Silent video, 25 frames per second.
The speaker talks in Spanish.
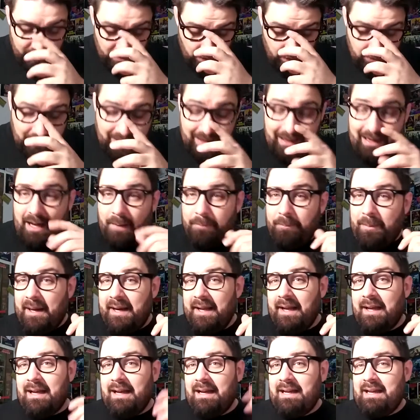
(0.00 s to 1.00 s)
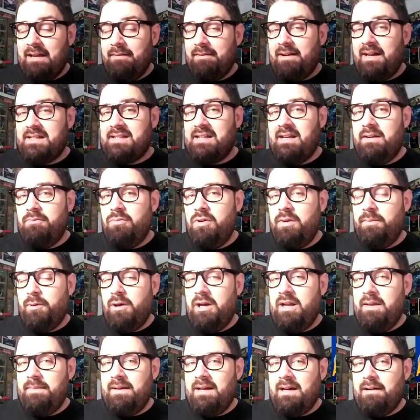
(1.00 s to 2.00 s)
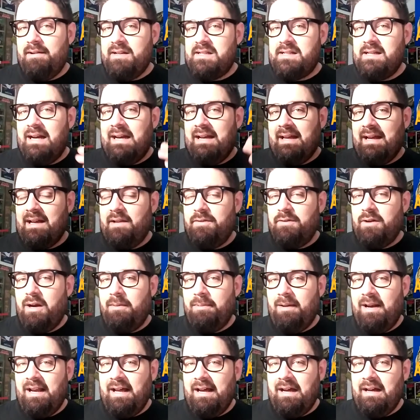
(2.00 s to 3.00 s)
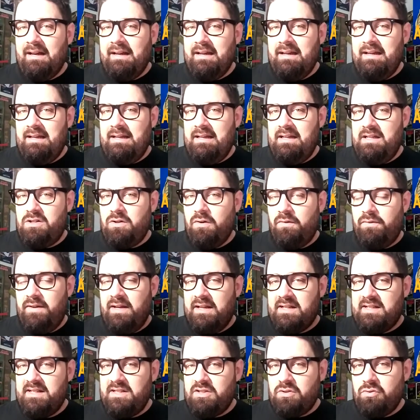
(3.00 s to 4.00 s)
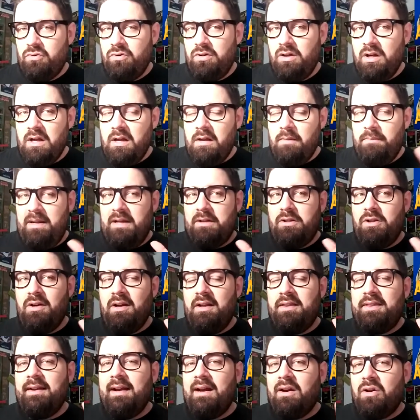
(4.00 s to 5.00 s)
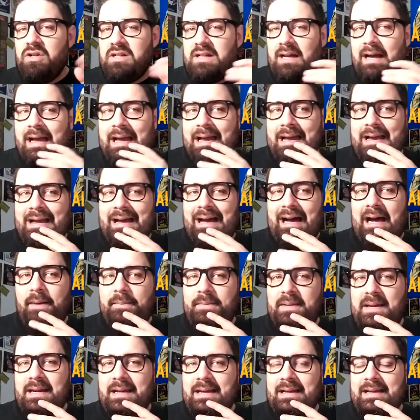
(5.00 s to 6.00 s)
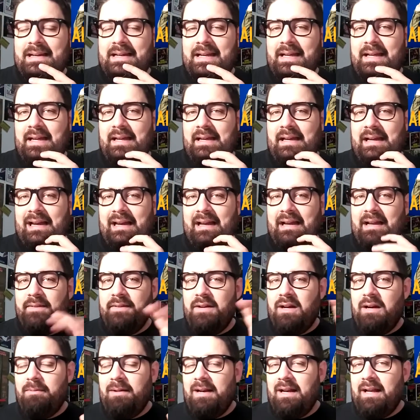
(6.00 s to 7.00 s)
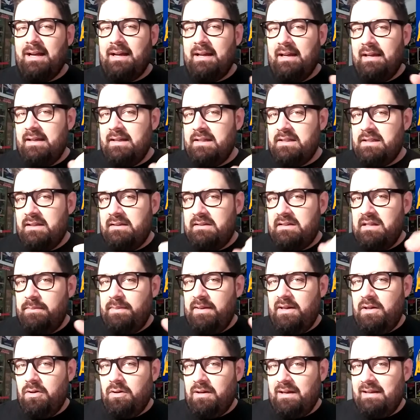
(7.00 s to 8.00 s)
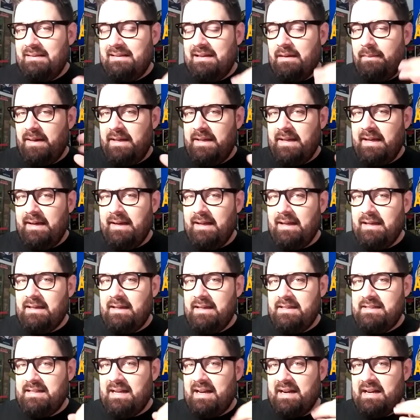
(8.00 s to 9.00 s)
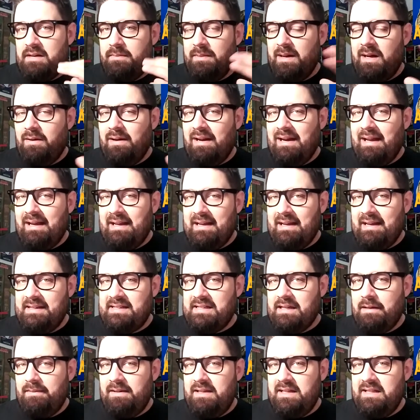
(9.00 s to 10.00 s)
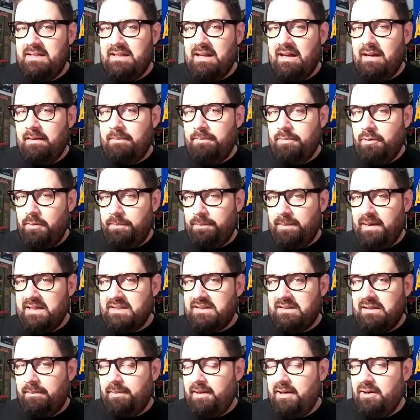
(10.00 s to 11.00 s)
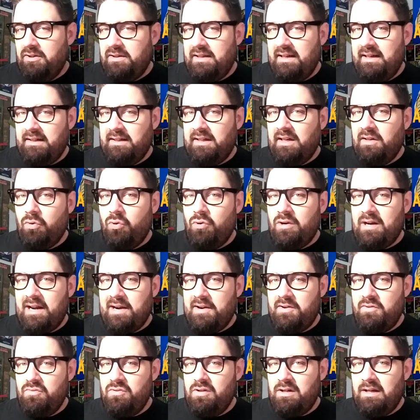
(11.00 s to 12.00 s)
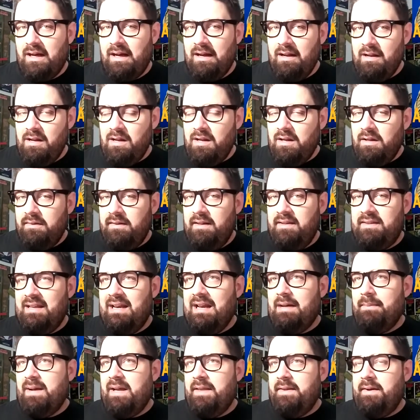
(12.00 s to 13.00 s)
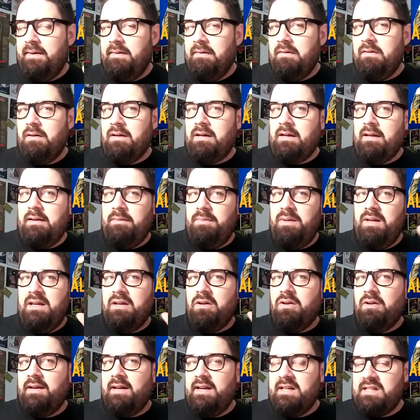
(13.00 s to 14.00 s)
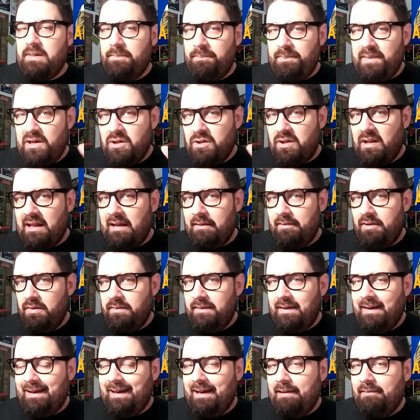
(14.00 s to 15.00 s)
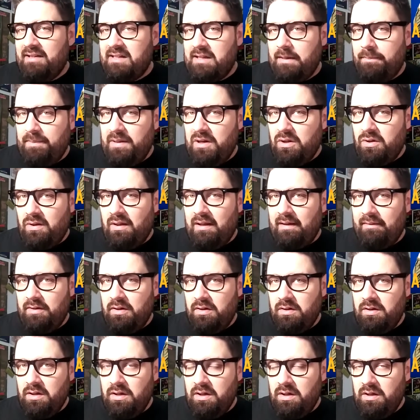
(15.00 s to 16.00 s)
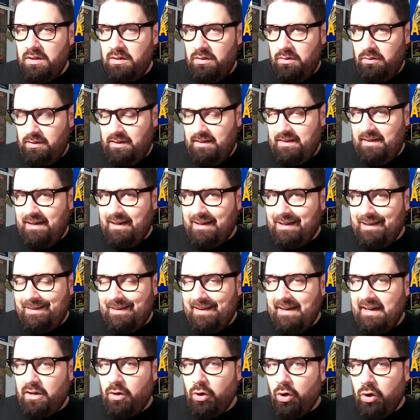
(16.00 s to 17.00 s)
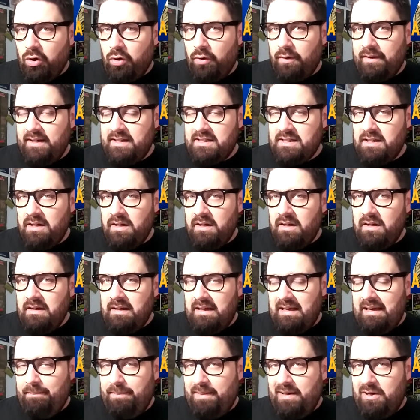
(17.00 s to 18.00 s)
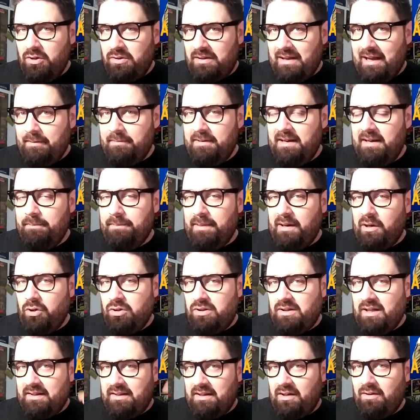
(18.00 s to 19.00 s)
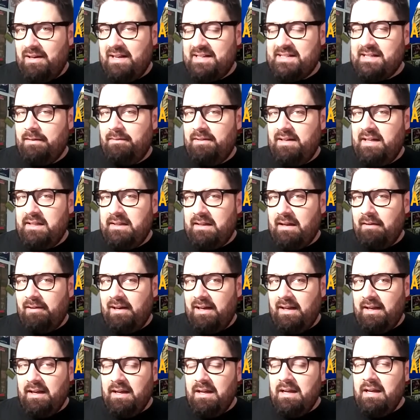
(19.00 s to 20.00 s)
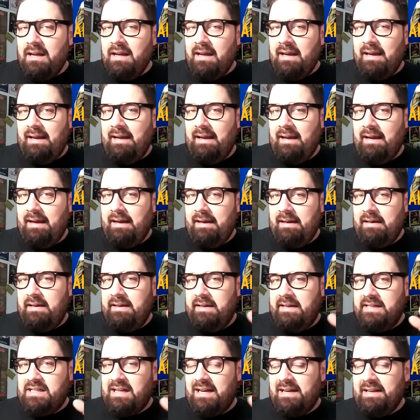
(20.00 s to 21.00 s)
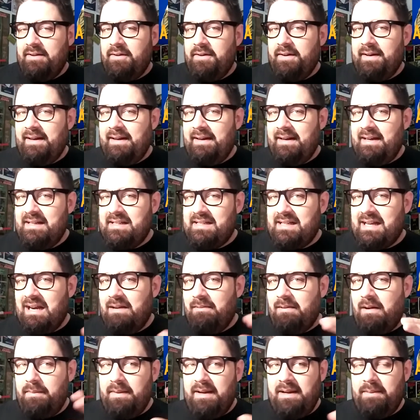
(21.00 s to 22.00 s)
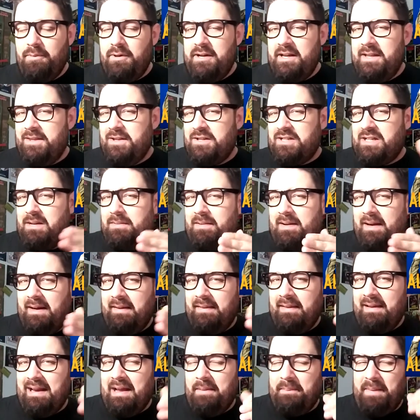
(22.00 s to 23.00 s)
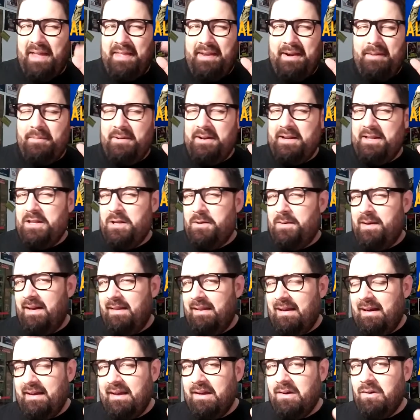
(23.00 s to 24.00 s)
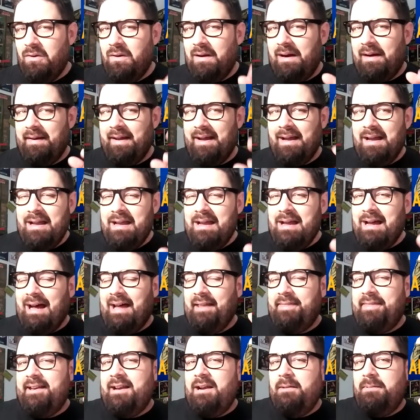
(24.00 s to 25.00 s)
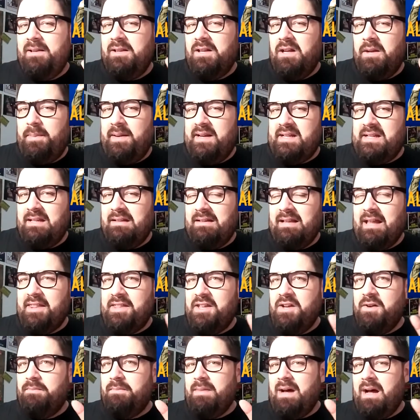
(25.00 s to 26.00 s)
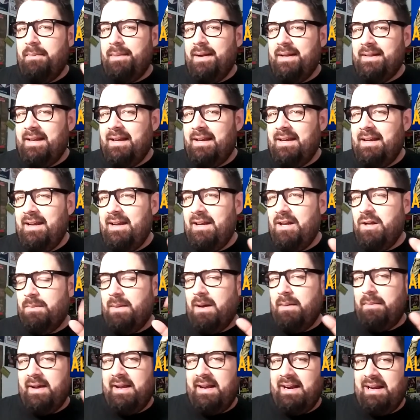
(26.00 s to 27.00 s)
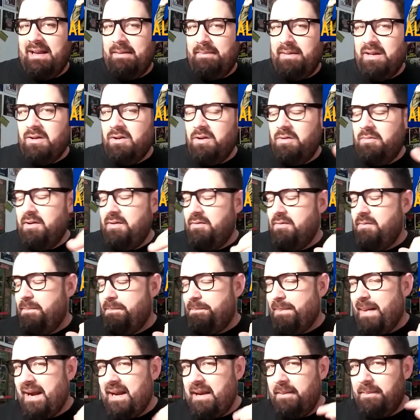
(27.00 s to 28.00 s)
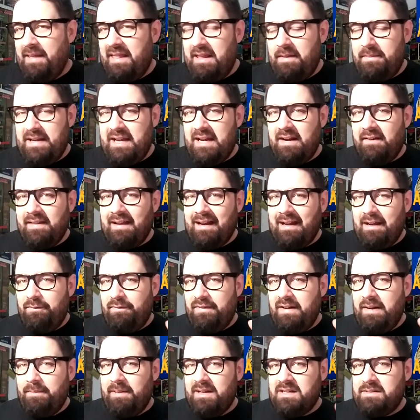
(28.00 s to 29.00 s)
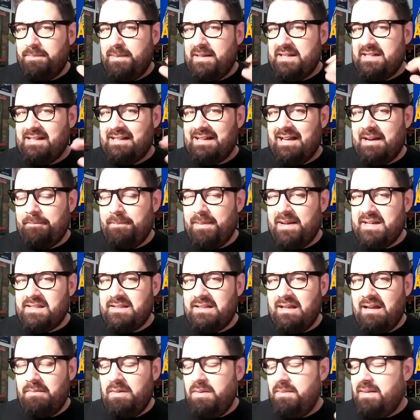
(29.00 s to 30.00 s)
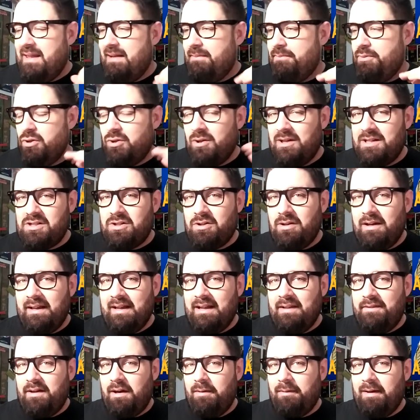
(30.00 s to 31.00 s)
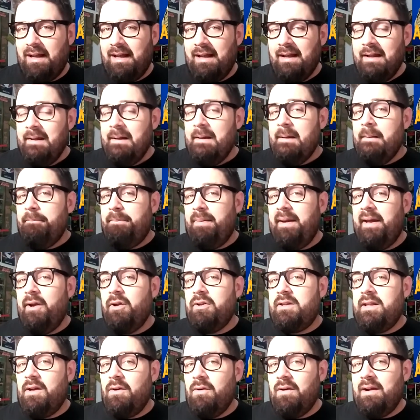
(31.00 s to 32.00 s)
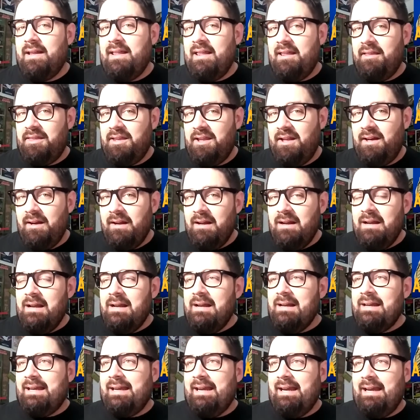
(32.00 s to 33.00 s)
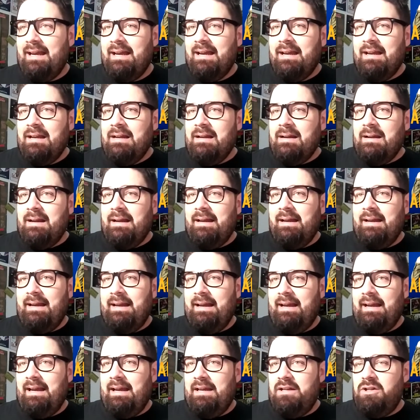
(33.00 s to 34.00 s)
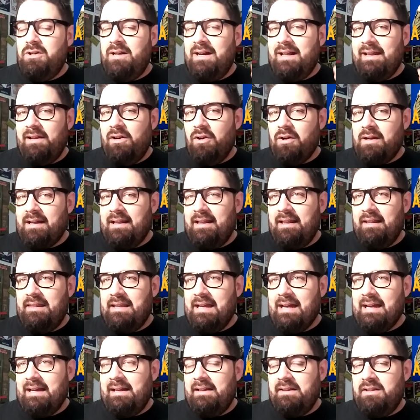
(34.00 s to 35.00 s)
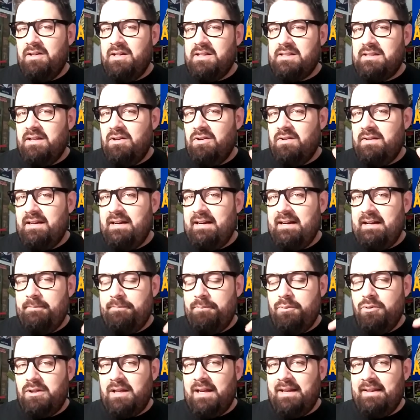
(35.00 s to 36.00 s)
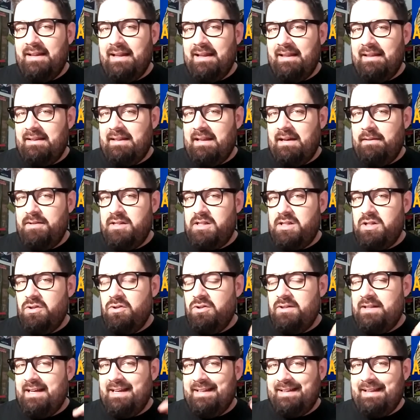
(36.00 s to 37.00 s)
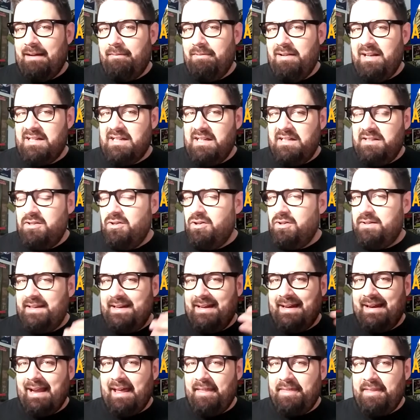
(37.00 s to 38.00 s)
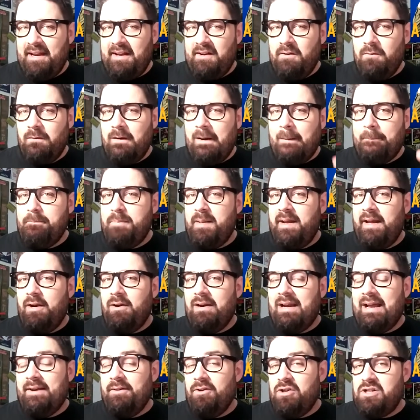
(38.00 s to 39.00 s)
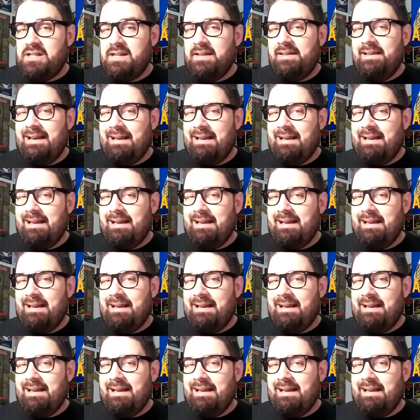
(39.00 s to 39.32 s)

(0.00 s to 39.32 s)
Otra de las parejas que va a ser muy polémica va a ser Alejandro Albalá y Sofía Sescun. Mira, tengo que decir una cosa. A mí, eh, Alejandro Albalá, que es el típico cantamañanas que se ha arrimado a la chabelita por pasta para no tener que currar nunca, dice la madre, no, es que mi hijo quiere ser piloto de avión. ¿De qué va a ser piloto de avión? Lo que tienes que tener cojones y pilotar bien para acostarte con la chabelita, ¿vale? Eh, y salieron en el Sálvame poniéndose verde, la madre poniendo verde al hijo, ahora hacen el vídeo de presentación, mamá te quiero, mamá eres la mejor, bueno, un paripé de mierda que flipas para sacar pasta, a mí me da puto asco Alejandro Albalá, pero tengo que decir que eh, yo era de los que decía que el tío este no tiene ni puta idea de televisión, no tiene tablas, el tío no tiene gracia ninguna, pero la noche de la